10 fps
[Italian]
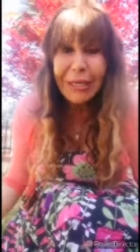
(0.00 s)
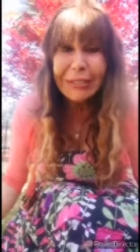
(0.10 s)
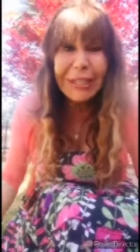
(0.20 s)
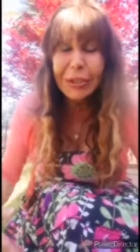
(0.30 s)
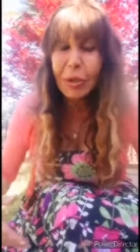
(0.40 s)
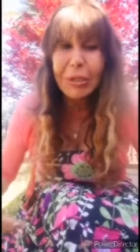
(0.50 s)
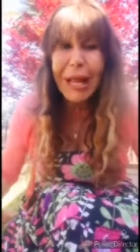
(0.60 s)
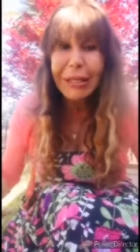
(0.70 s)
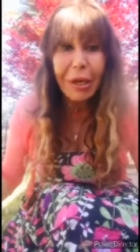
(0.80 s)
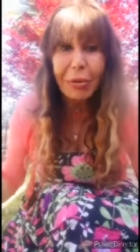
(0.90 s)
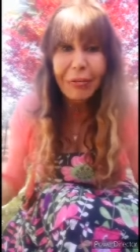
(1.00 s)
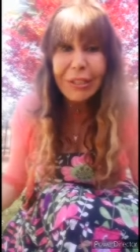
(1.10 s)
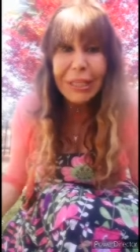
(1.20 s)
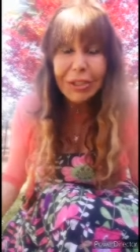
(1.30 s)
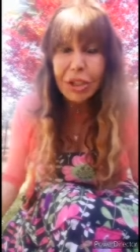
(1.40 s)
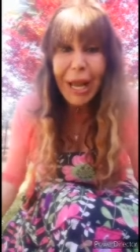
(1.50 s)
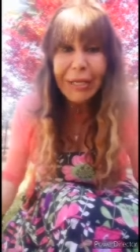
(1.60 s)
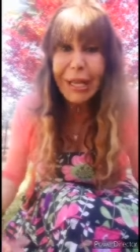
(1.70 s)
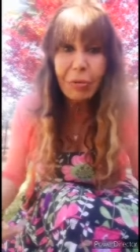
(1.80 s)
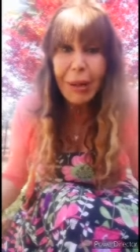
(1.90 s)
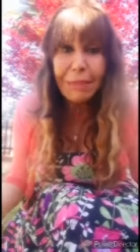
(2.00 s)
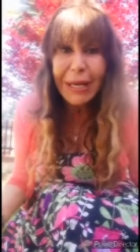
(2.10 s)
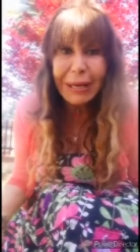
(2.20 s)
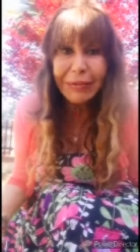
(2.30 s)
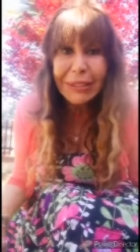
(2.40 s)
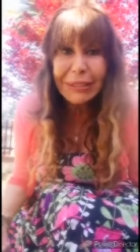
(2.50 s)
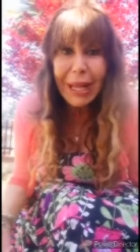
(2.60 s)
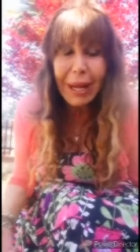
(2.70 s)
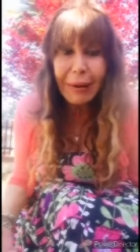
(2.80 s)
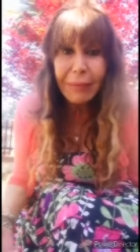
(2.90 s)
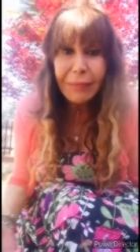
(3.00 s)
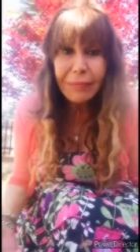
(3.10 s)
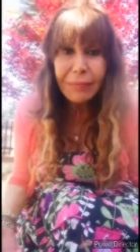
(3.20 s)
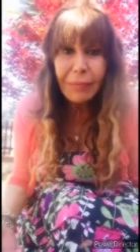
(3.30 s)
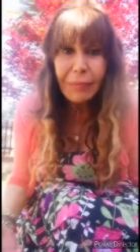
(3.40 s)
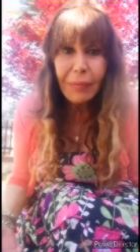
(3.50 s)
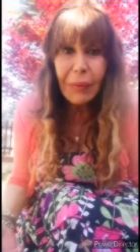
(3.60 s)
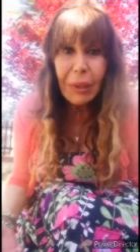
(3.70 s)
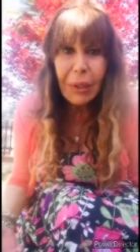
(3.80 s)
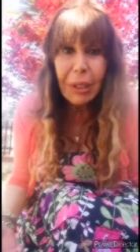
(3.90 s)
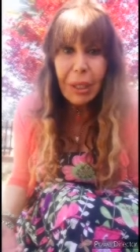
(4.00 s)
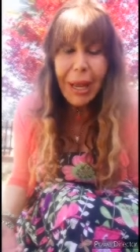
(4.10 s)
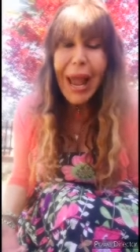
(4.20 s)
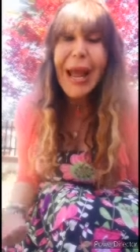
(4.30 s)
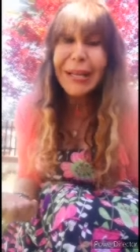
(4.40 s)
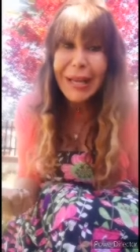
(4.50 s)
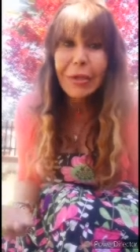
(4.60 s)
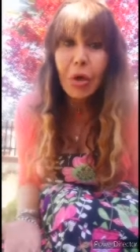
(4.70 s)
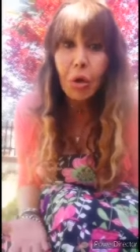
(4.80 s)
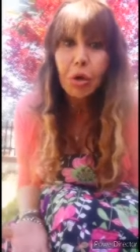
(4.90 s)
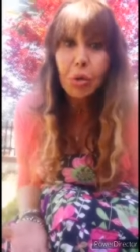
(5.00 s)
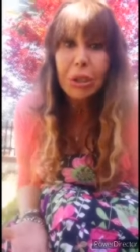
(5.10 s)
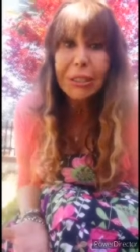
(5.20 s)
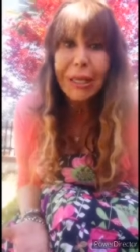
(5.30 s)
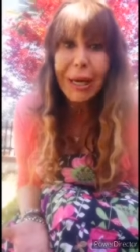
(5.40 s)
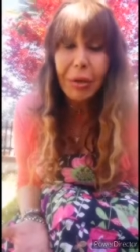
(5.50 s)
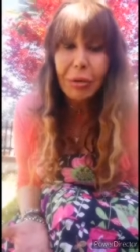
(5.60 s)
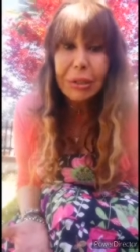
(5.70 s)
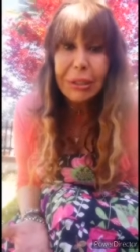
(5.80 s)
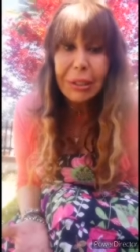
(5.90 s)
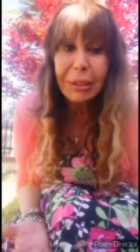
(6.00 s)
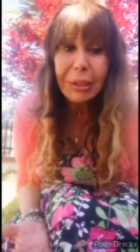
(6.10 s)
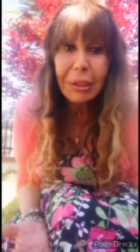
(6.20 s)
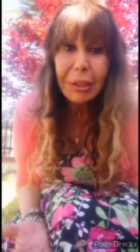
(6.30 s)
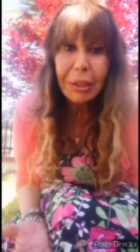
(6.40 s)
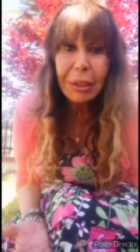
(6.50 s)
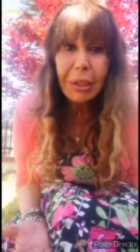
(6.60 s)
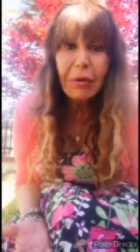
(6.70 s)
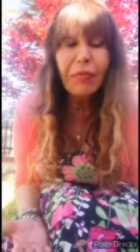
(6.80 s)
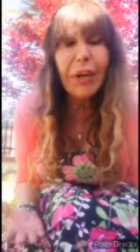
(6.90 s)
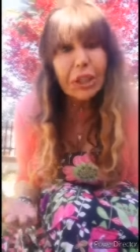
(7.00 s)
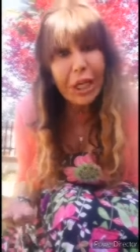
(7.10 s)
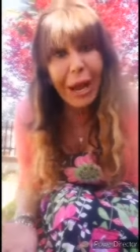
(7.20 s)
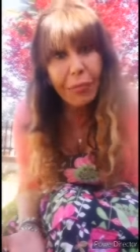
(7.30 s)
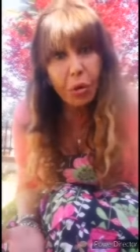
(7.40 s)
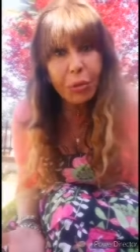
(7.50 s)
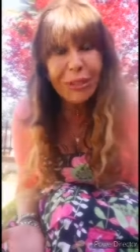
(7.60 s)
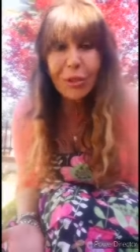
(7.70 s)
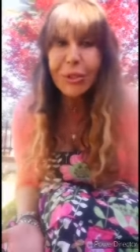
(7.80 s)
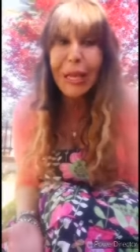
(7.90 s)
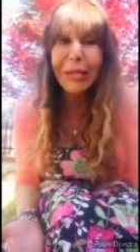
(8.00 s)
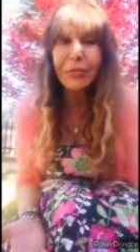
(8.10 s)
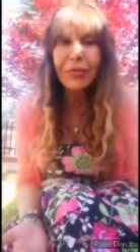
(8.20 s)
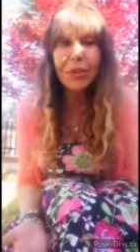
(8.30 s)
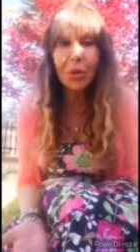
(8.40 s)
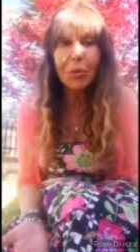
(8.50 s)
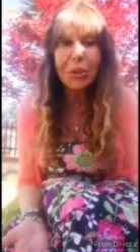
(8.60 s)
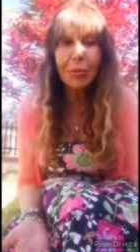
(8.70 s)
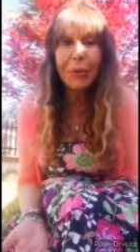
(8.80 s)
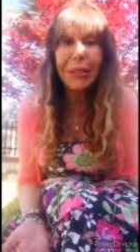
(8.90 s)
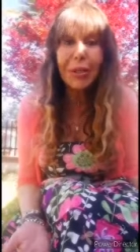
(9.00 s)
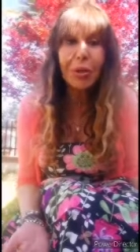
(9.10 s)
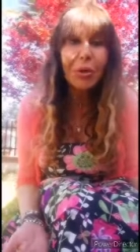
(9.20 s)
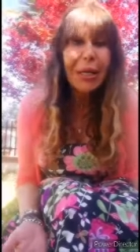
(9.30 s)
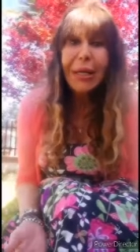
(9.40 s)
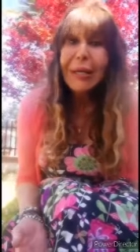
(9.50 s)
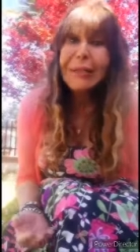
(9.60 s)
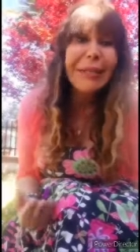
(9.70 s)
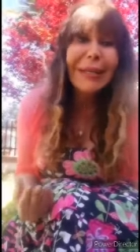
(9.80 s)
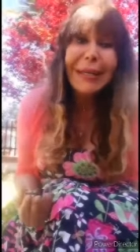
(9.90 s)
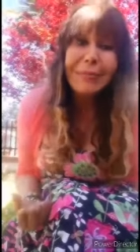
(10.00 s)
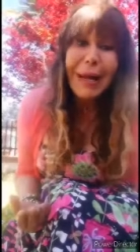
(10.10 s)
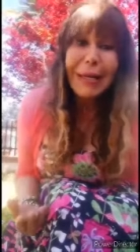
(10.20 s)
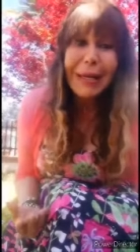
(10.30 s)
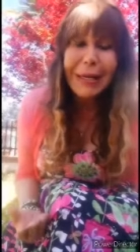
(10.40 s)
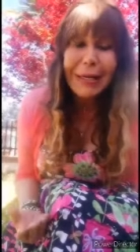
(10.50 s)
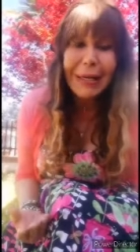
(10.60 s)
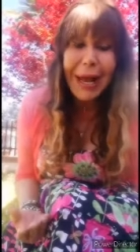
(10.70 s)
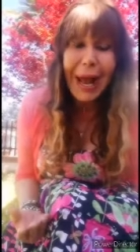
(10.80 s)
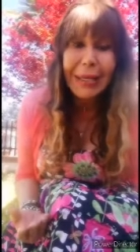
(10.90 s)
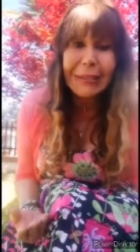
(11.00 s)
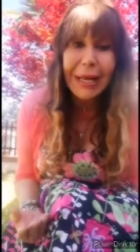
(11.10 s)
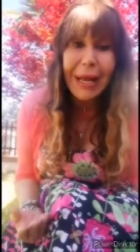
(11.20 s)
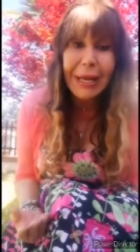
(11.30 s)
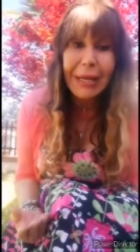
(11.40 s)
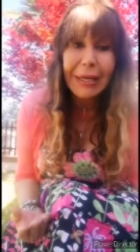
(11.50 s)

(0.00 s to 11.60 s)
si è tornati a una vita agiata, a una bella vita, anche a noi succederà così. Facciamo questo sacrificio, questo periodo di rimanere in casa,